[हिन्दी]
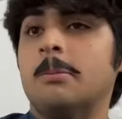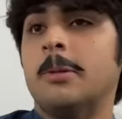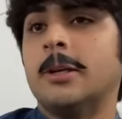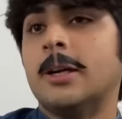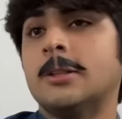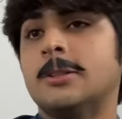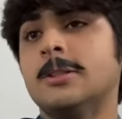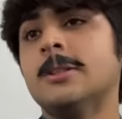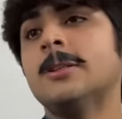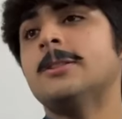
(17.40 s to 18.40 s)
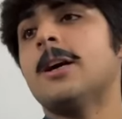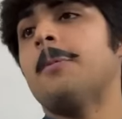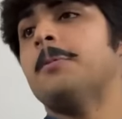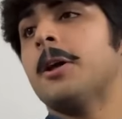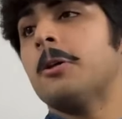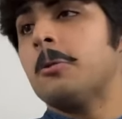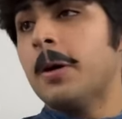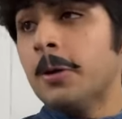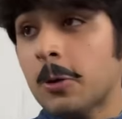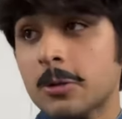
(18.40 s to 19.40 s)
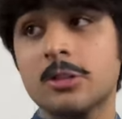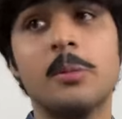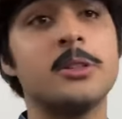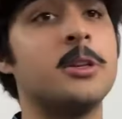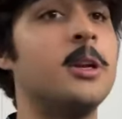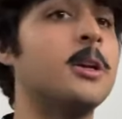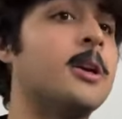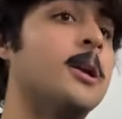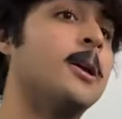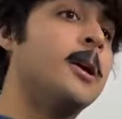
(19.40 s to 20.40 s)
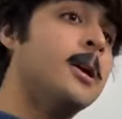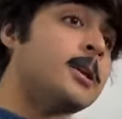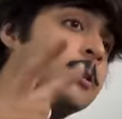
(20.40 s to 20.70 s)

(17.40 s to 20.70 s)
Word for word: बेटा जी चैप्टर वन को समझने के लिए